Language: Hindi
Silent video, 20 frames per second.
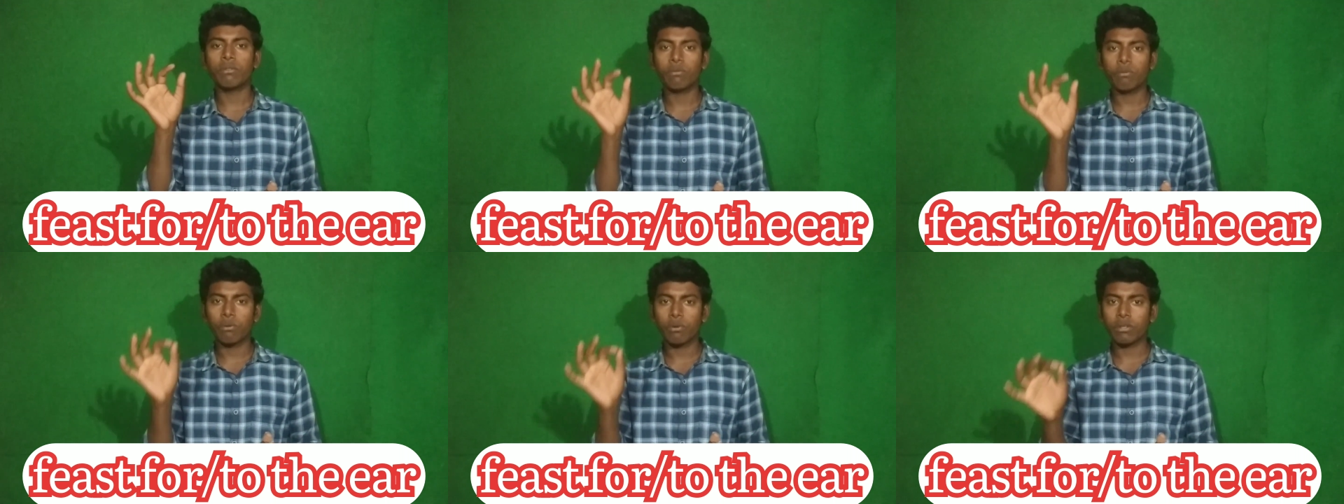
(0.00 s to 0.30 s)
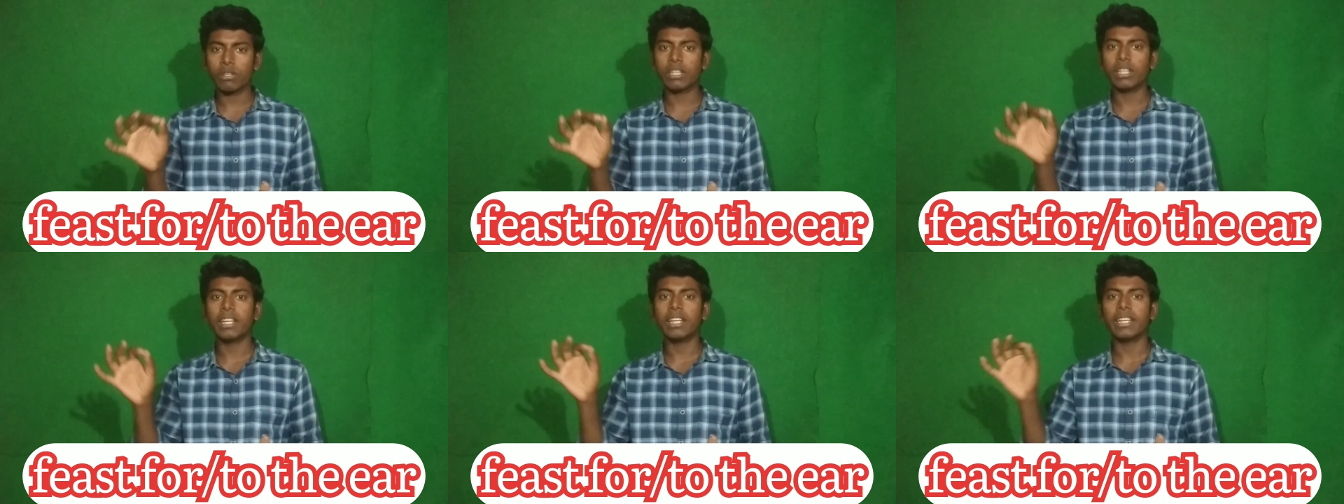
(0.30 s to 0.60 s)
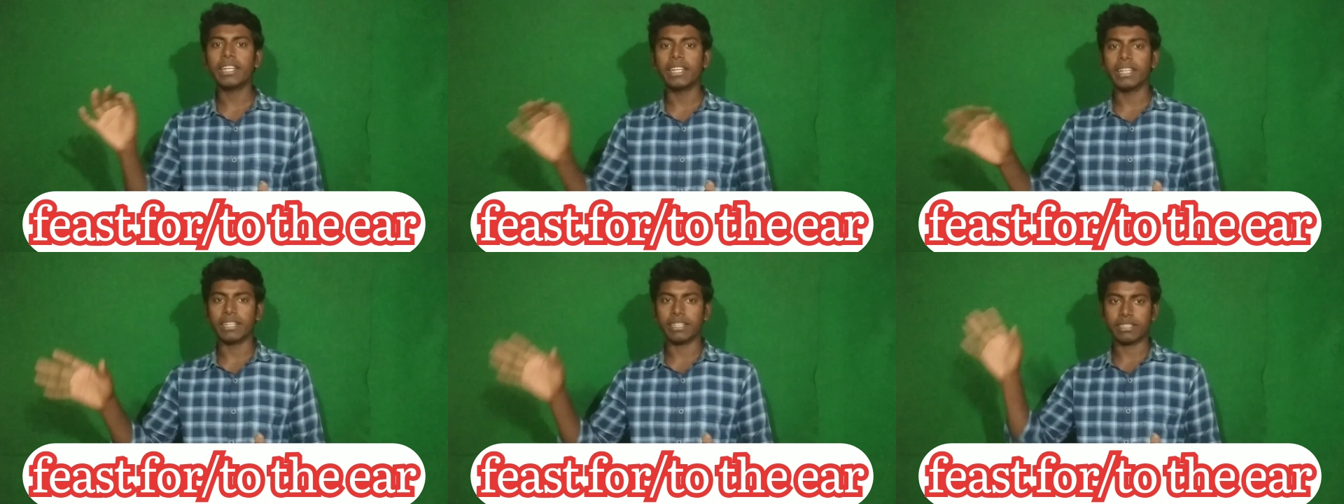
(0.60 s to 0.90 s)
फॉर द
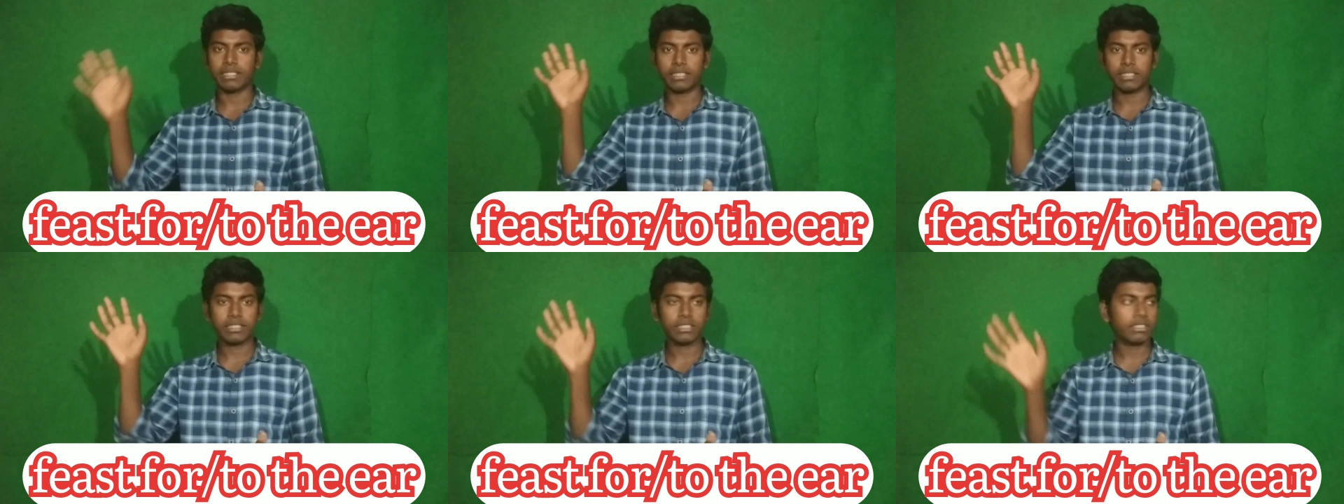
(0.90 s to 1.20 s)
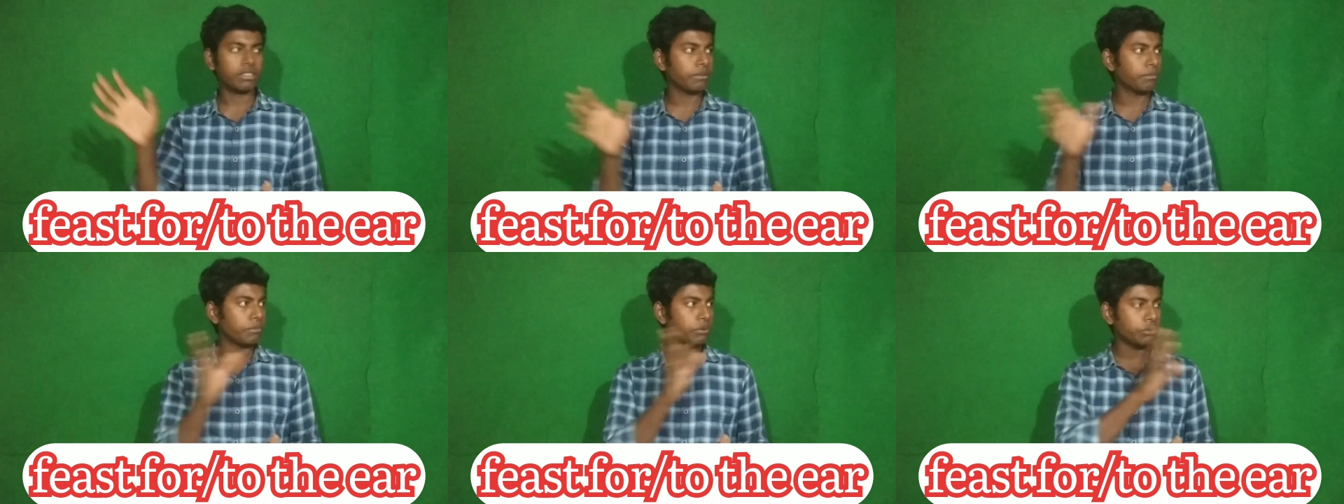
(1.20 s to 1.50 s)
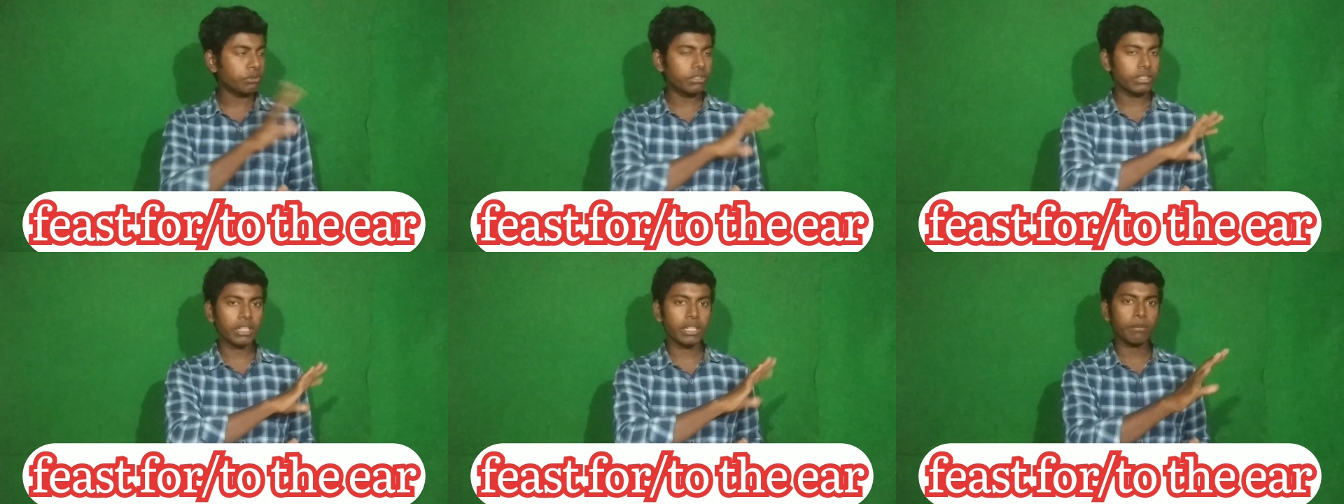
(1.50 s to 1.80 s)
ईयर ये
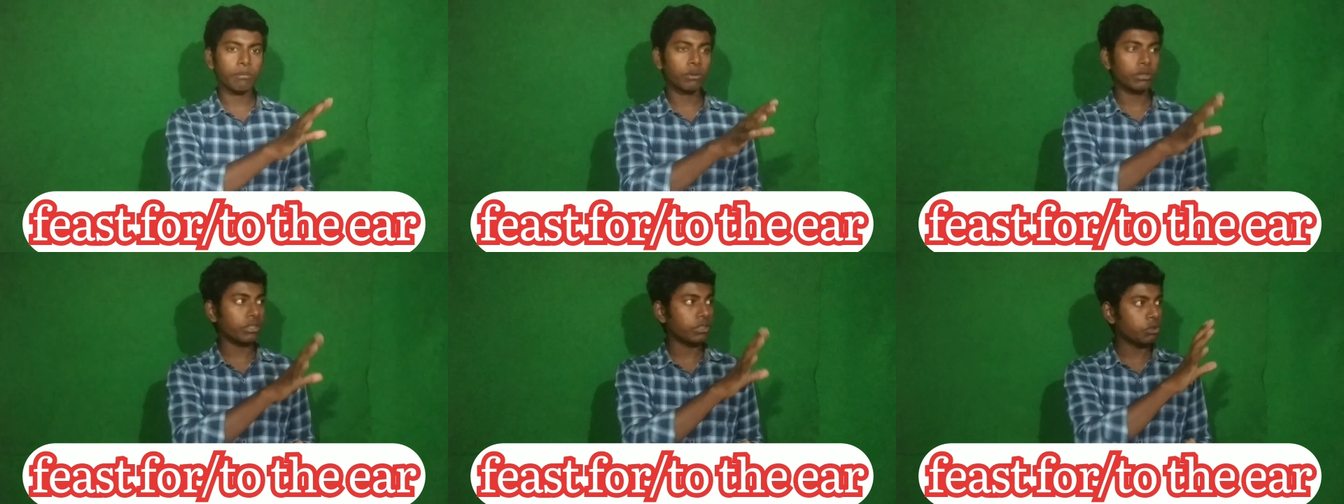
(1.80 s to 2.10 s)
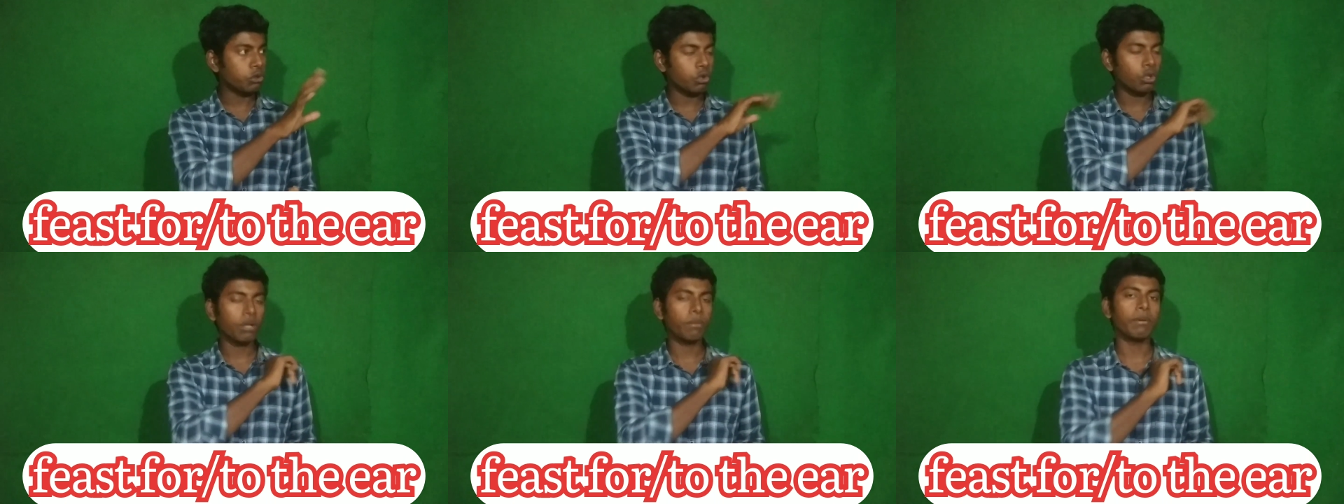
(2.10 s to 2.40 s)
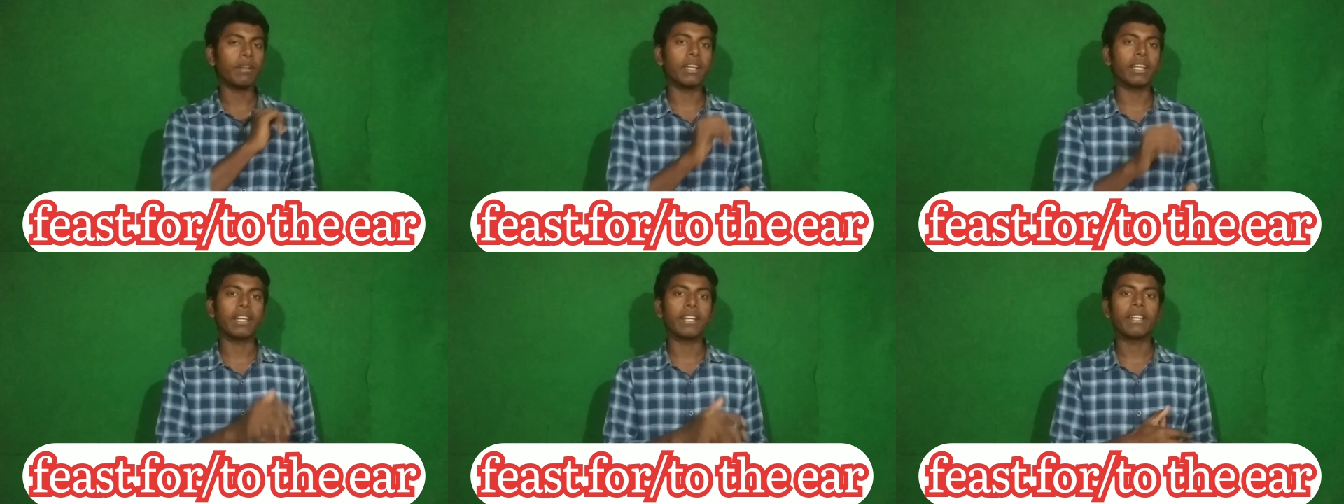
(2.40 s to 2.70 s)
म्यूजिक है बहुत
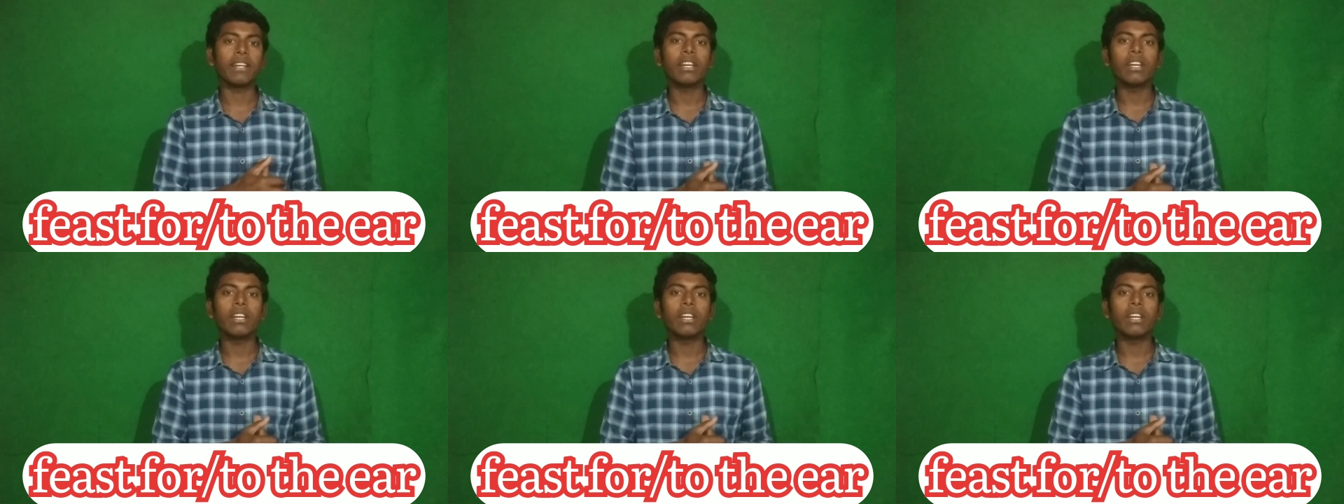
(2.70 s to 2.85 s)
इंजॉयबल है